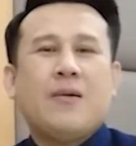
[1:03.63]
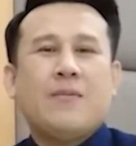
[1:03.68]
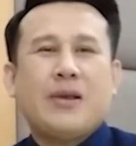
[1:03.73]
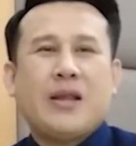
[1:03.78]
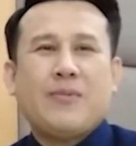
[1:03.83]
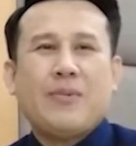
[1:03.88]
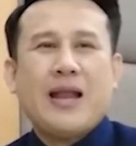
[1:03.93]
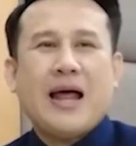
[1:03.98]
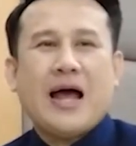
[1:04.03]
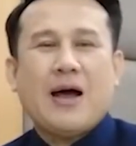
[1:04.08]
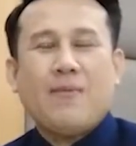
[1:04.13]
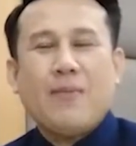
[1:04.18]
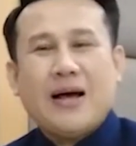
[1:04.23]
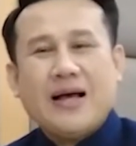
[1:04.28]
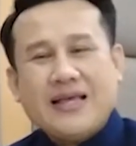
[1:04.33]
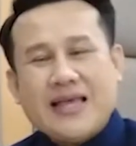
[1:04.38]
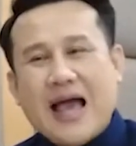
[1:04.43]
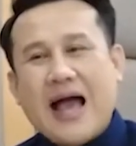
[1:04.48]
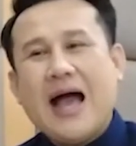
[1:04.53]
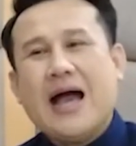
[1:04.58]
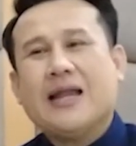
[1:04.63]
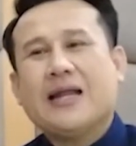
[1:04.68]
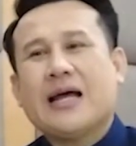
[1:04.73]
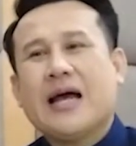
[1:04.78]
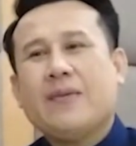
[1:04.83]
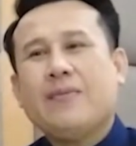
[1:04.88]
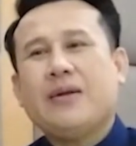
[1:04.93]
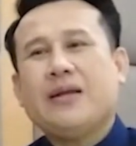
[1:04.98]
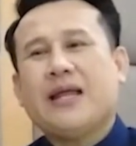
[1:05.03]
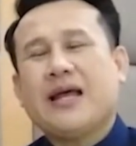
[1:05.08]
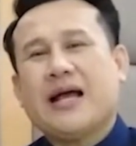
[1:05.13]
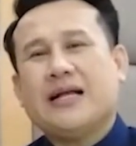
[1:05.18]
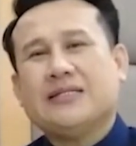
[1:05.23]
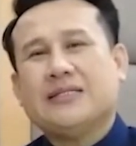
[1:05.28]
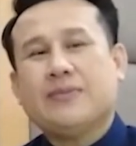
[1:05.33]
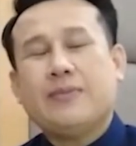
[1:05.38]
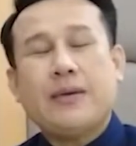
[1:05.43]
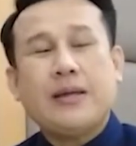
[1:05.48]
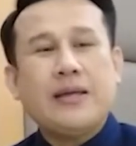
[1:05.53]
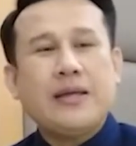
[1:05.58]
ในปัญหาบางอย่างนะครับเด็กๆอาจ
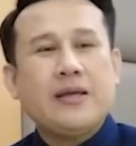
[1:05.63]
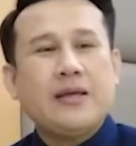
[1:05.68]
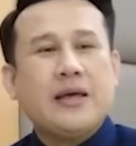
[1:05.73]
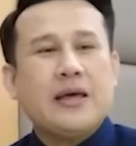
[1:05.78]
จะไม่